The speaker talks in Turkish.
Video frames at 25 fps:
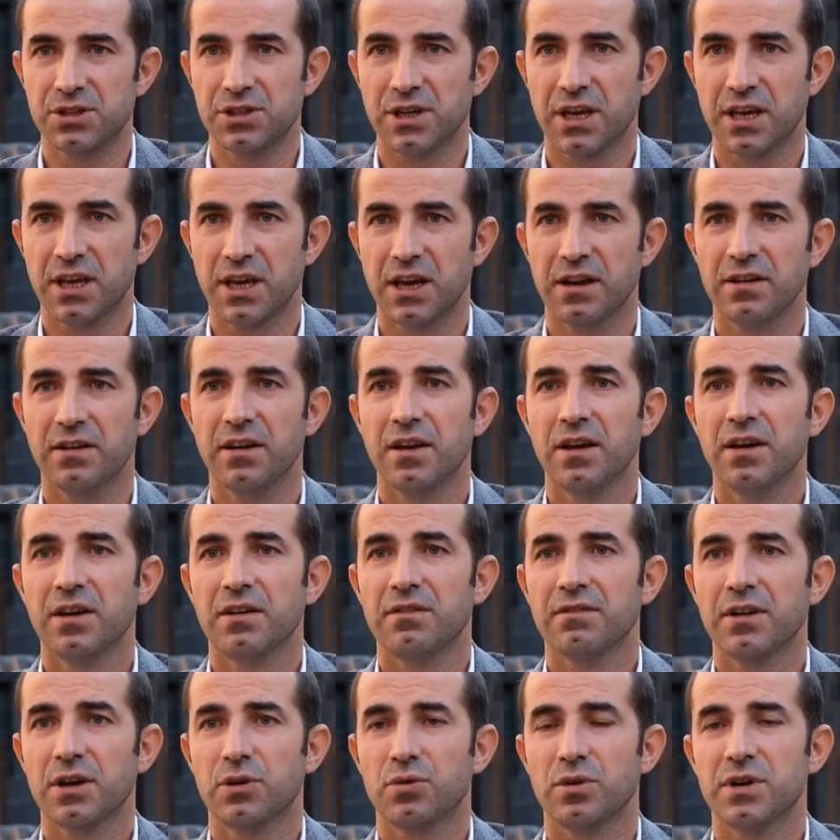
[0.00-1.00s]
çeken
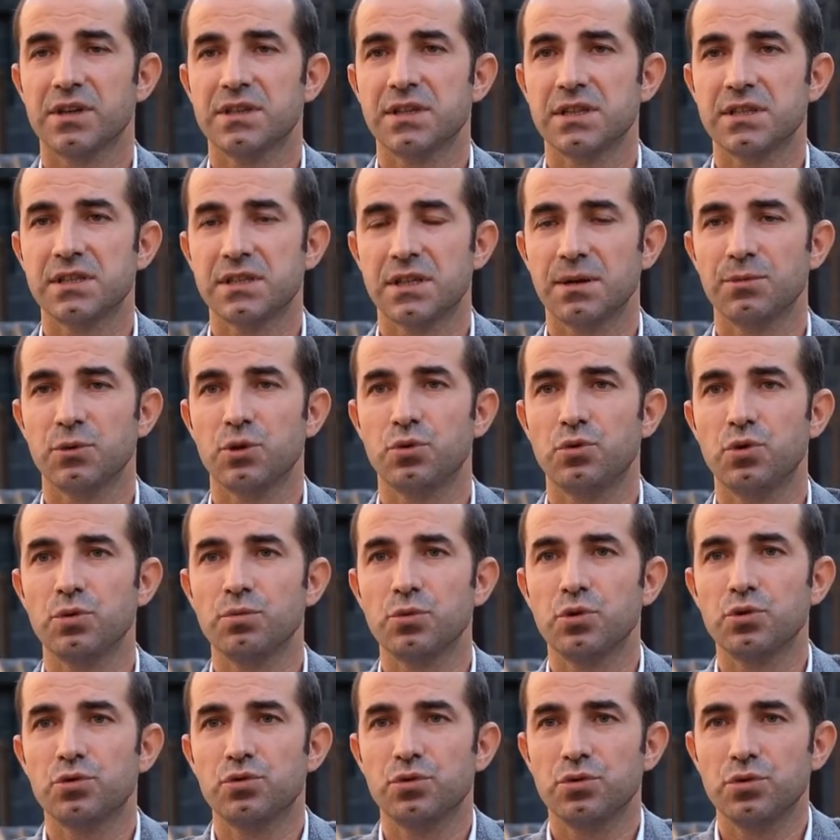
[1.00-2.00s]
ve küresel sistemin
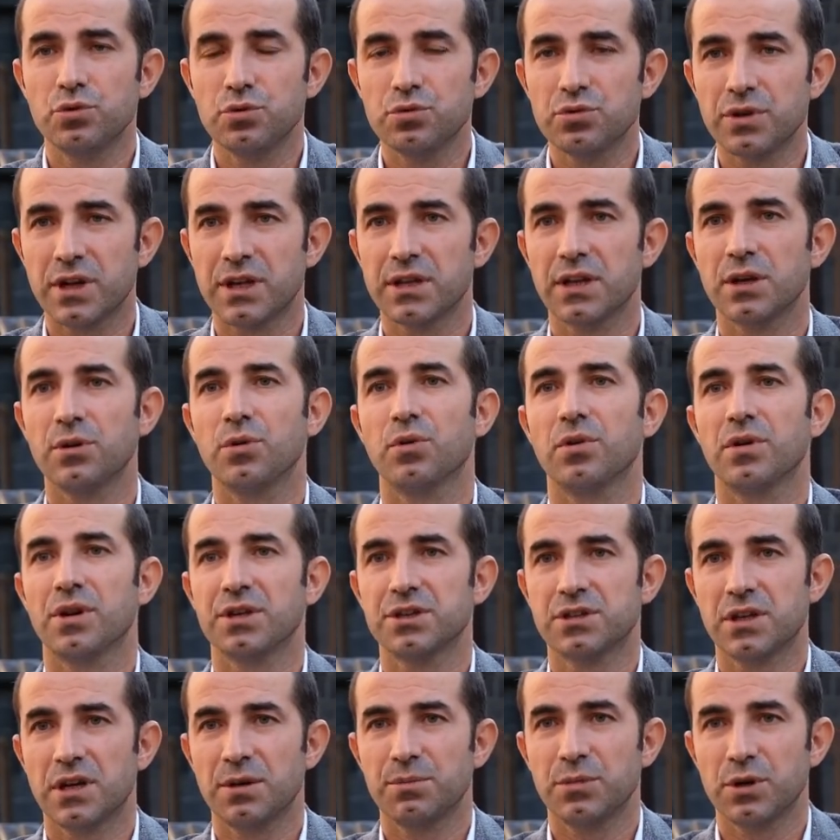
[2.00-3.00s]
tüm gücünü üzerinde
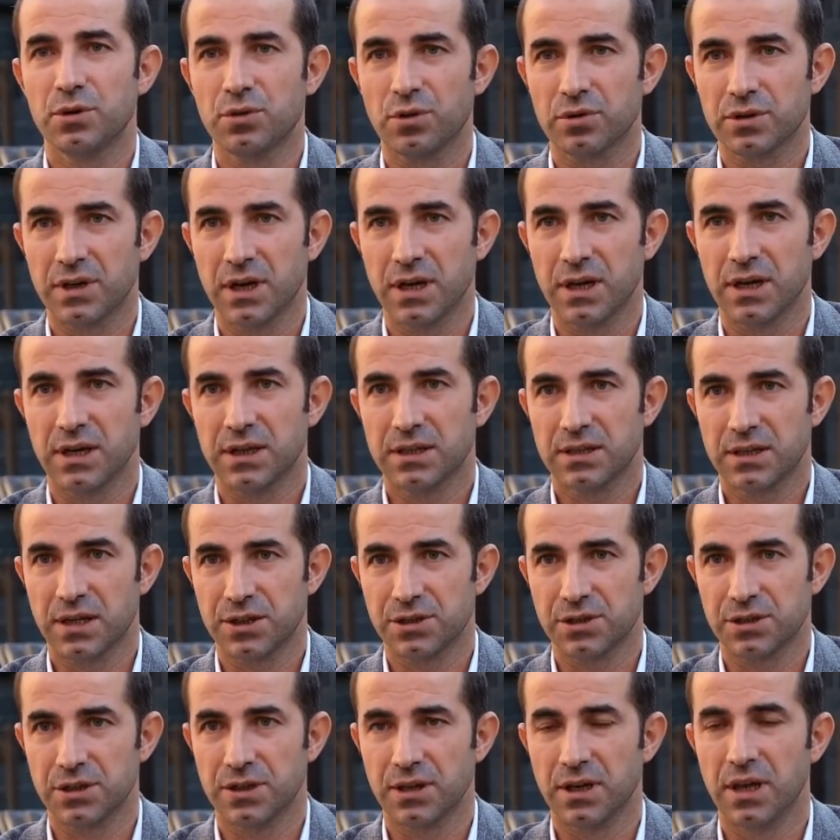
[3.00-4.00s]
yoğunlaştıran bir noktaya
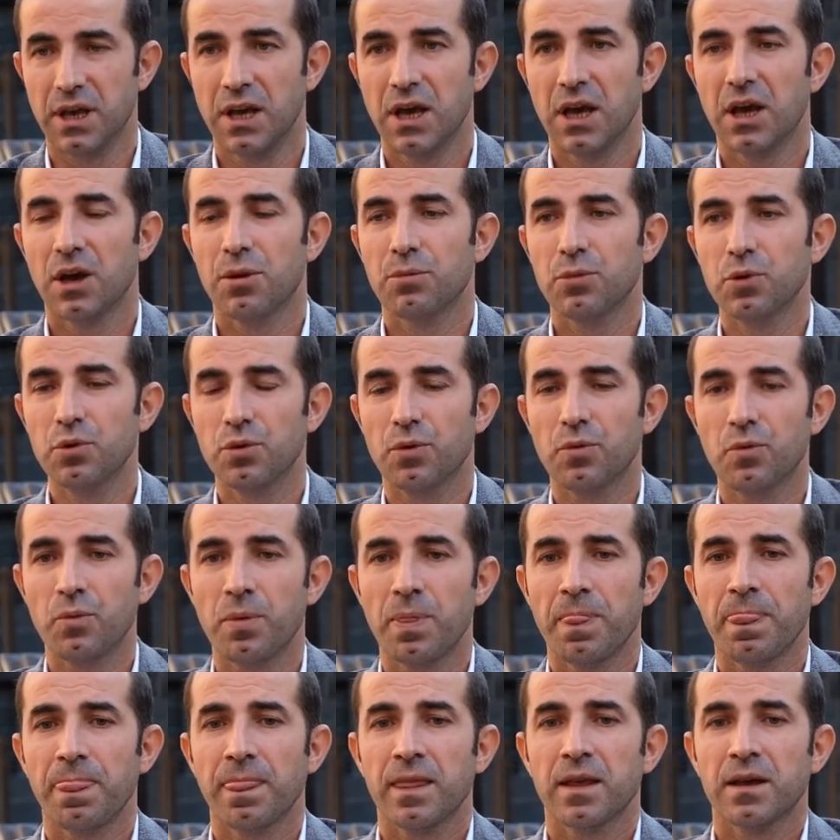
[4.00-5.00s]
taşıdı. Bu
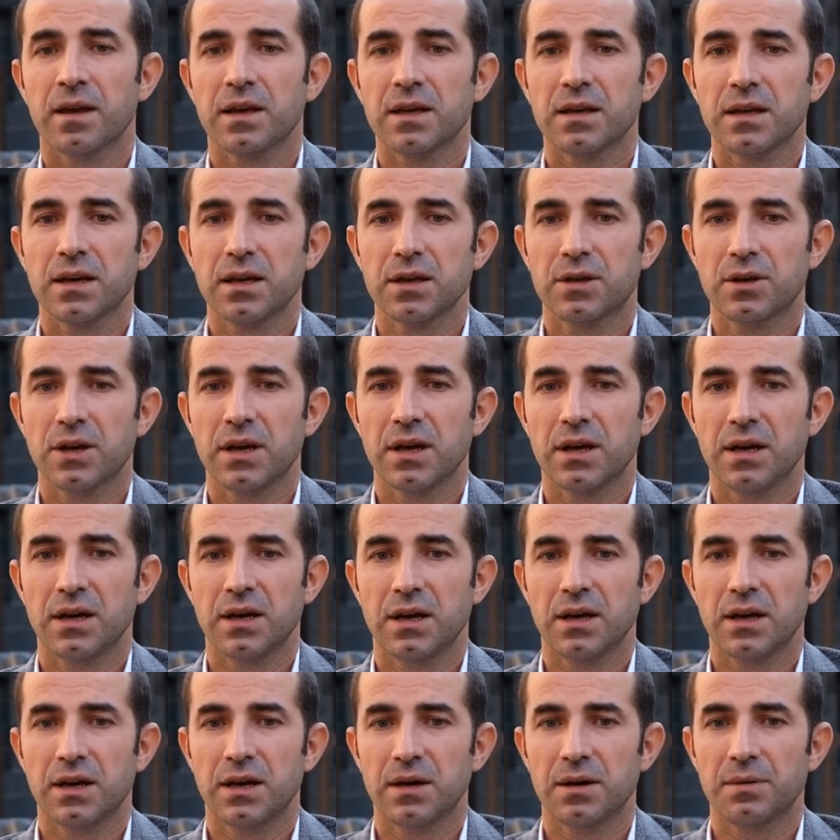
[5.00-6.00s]
e, e,
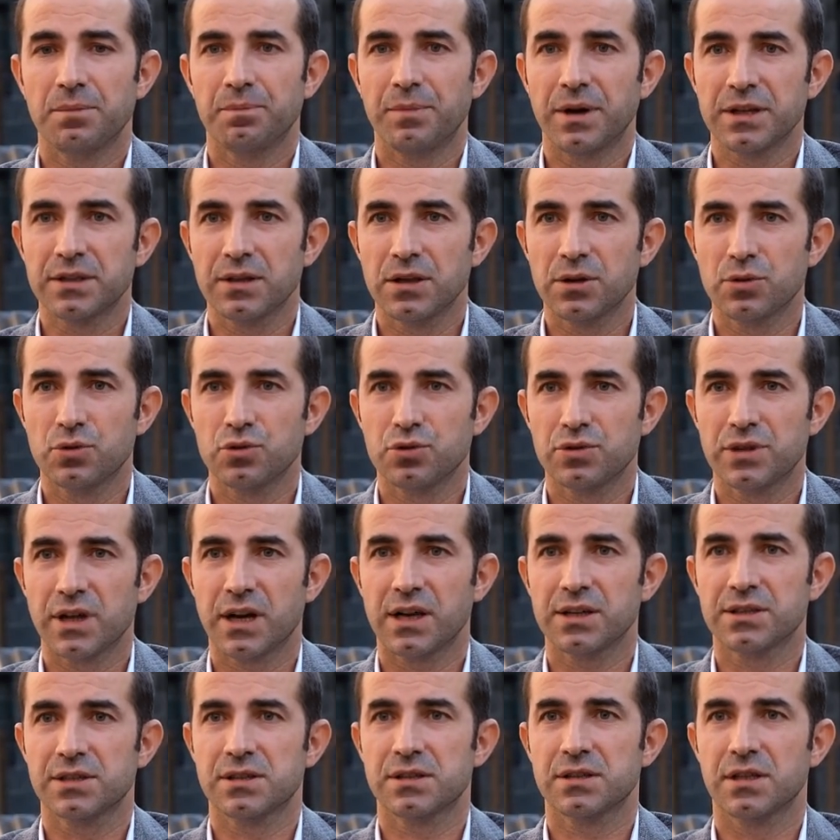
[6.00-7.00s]
batılı güçler
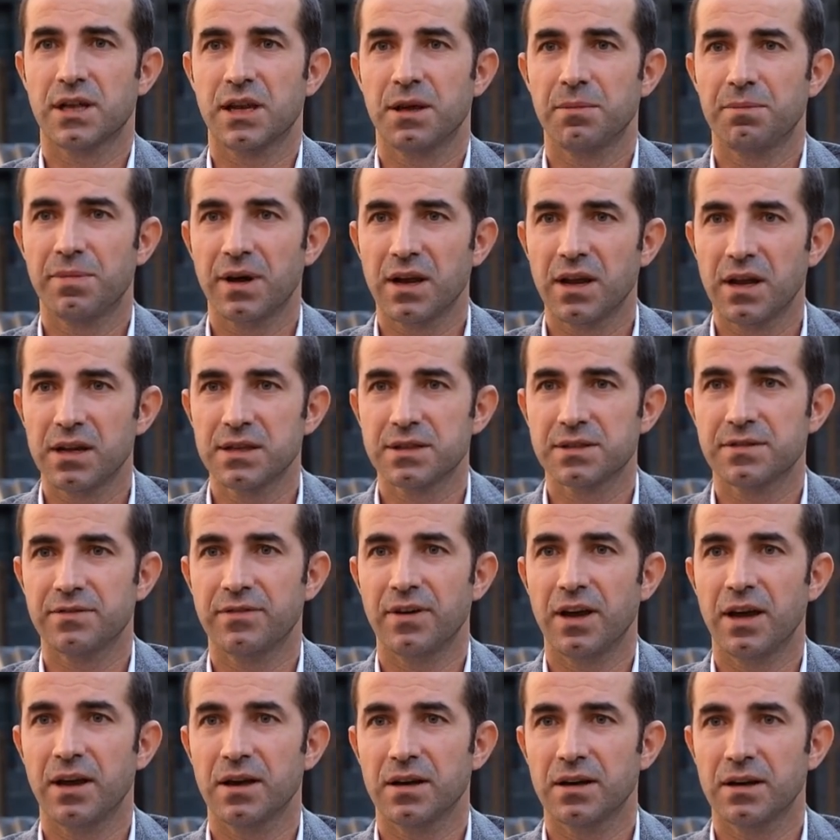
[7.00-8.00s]
açısından emperyalist
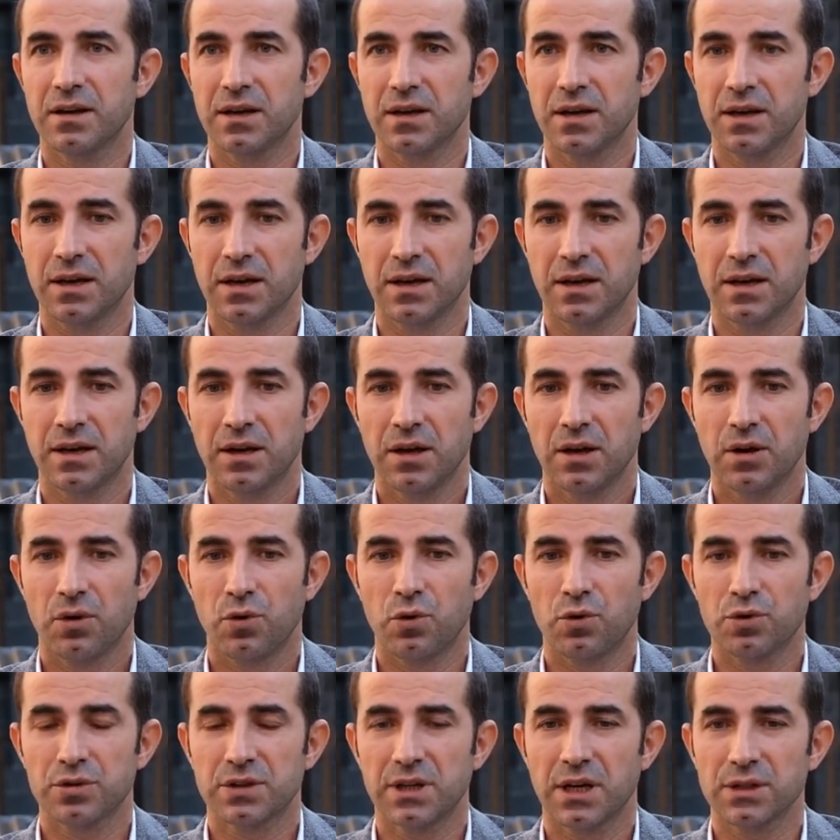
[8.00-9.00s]
ve e,
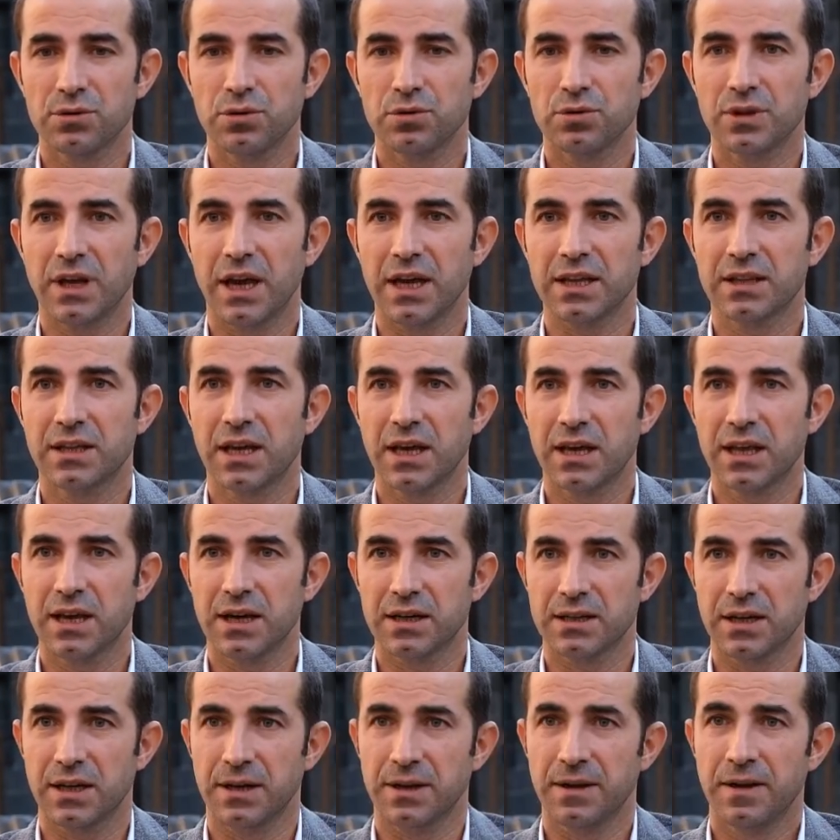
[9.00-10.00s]
Orta Doğu'da
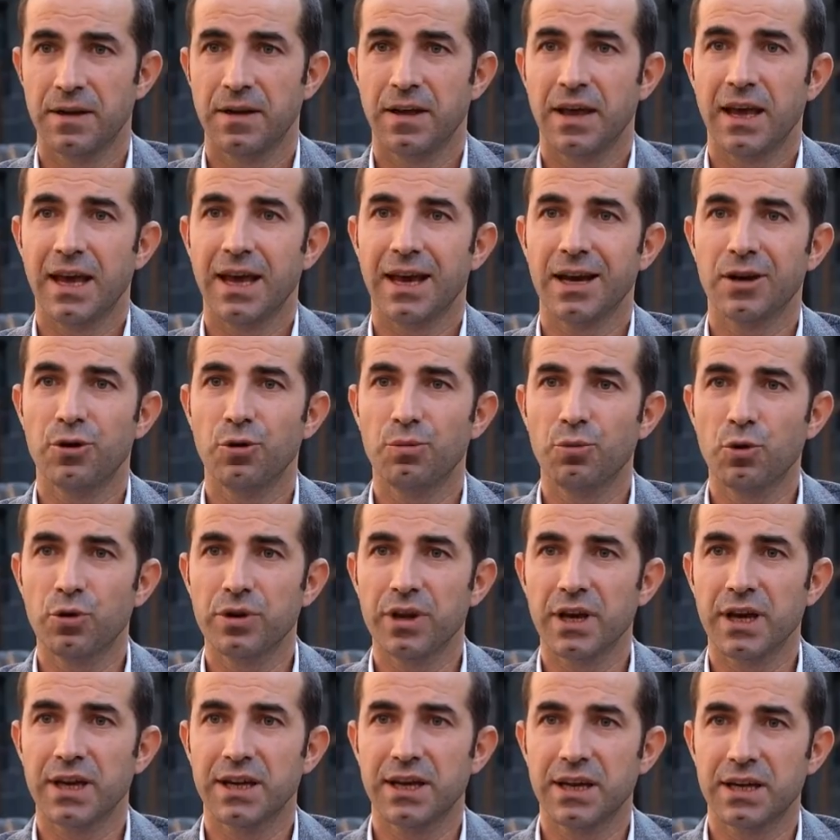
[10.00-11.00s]
tekrardan
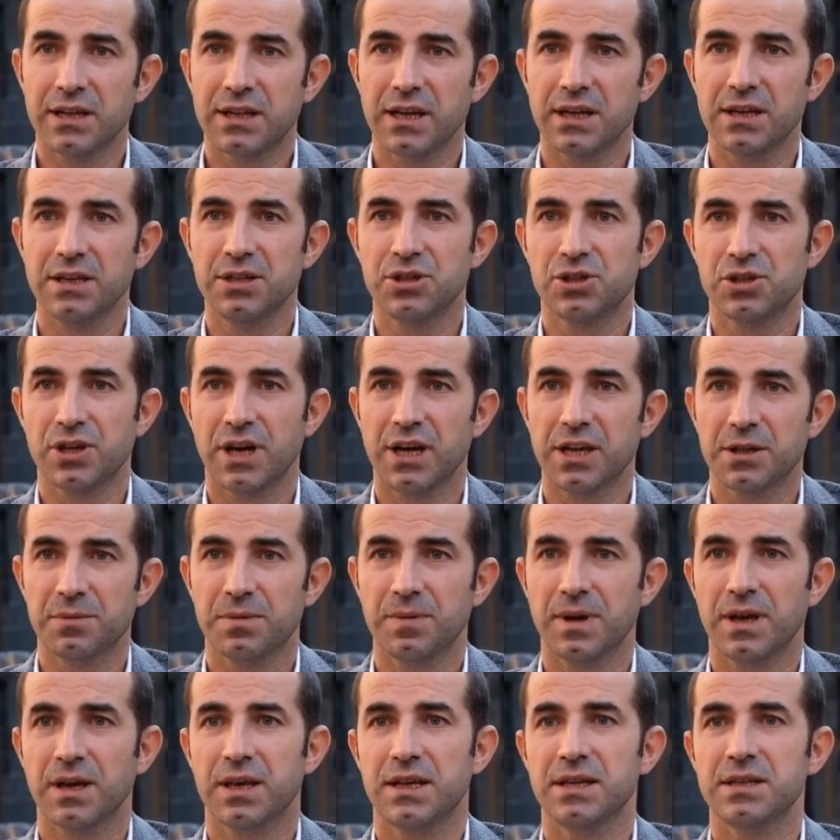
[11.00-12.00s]
hegemonyayı yeniden inşa
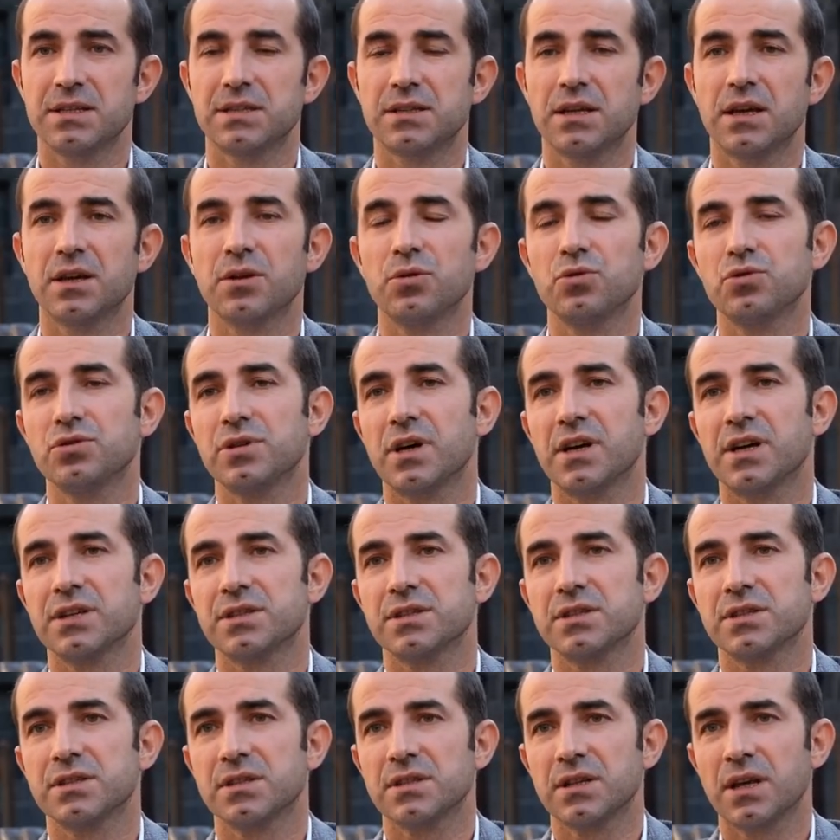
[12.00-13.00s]
etmek isteyen güçler
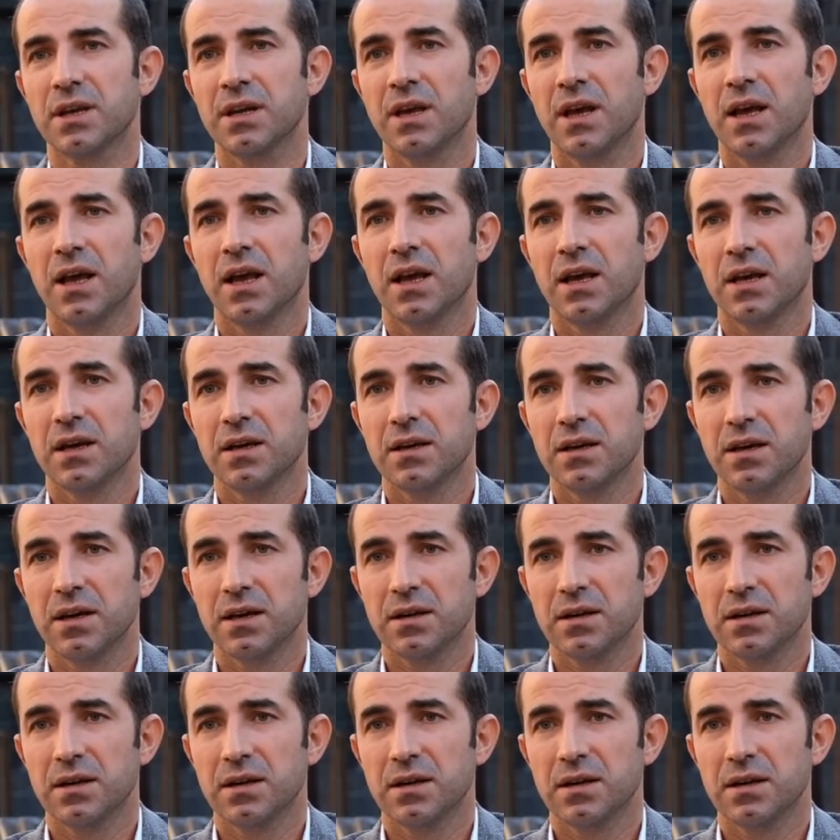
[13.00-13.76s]
açısından e,